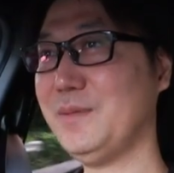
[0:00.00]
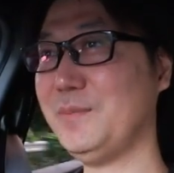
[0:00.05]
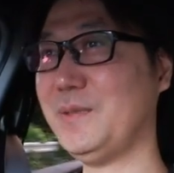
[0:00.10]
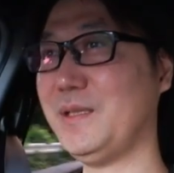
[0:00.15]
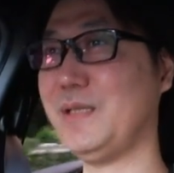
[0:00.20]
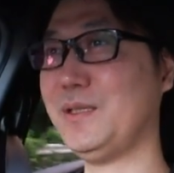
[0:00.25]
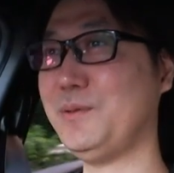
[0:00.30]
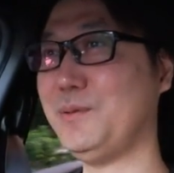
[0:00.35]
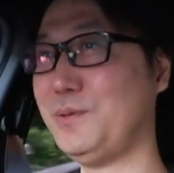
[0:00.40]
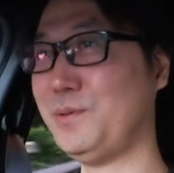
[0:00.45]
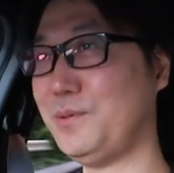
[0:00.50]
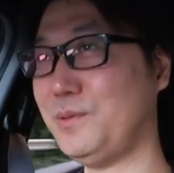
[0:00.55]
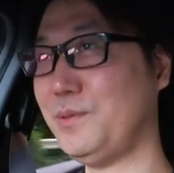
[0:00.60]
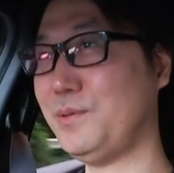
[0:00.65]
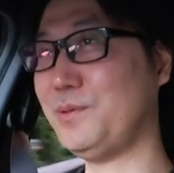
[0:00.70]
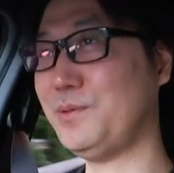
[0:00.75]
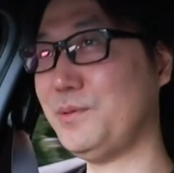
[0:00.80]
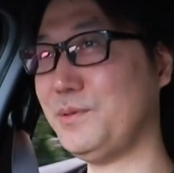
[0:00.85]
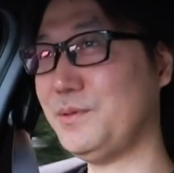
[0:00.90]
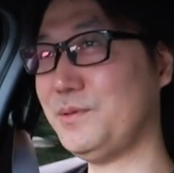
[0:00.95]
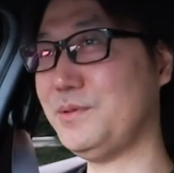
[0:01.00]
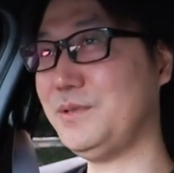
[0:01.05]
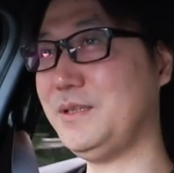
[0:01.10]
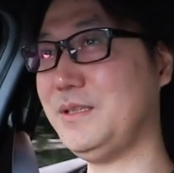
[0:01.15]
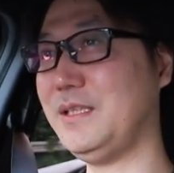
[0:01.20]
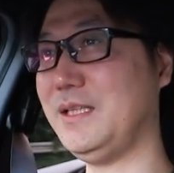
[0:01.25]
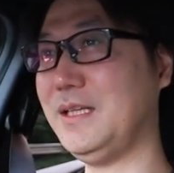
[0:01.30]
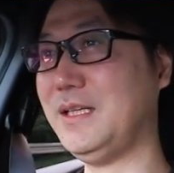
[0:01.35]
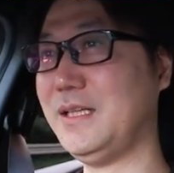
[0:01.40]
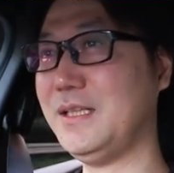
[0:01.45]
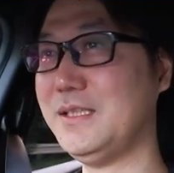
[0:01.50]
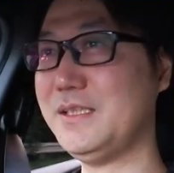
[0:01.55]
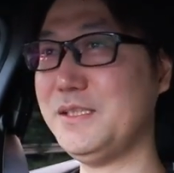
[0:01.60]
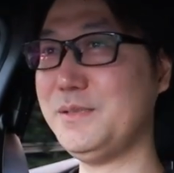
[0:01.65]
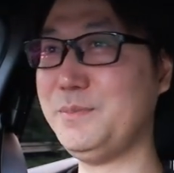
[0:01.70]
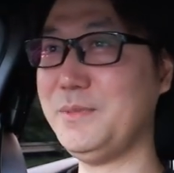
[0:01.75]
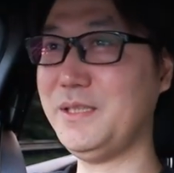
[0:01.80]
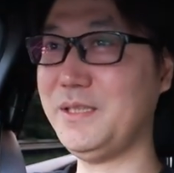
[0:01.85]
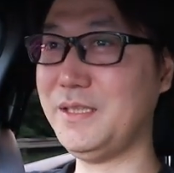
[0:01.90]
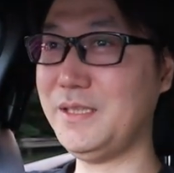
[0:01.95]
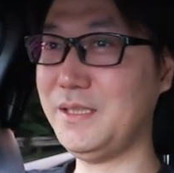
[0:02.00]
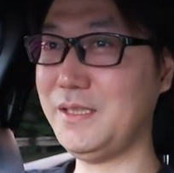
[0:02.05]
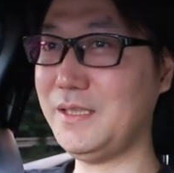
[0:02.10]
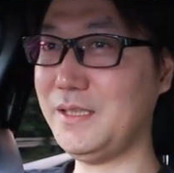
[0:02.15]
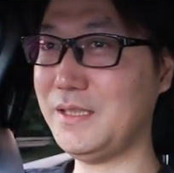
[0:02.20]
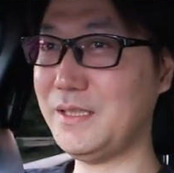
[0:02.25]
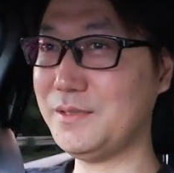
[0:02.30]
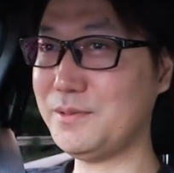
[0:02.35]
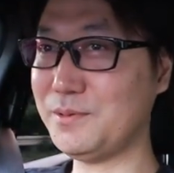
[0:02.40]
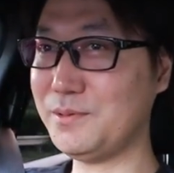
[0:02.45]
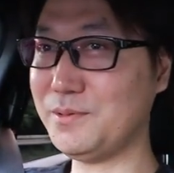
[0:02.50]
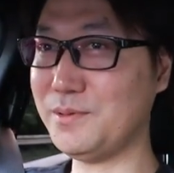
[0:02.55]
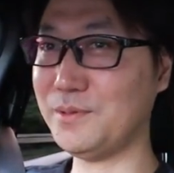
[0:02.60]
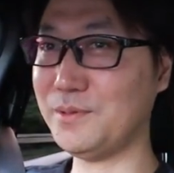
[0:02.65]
まああの出始めがちょっ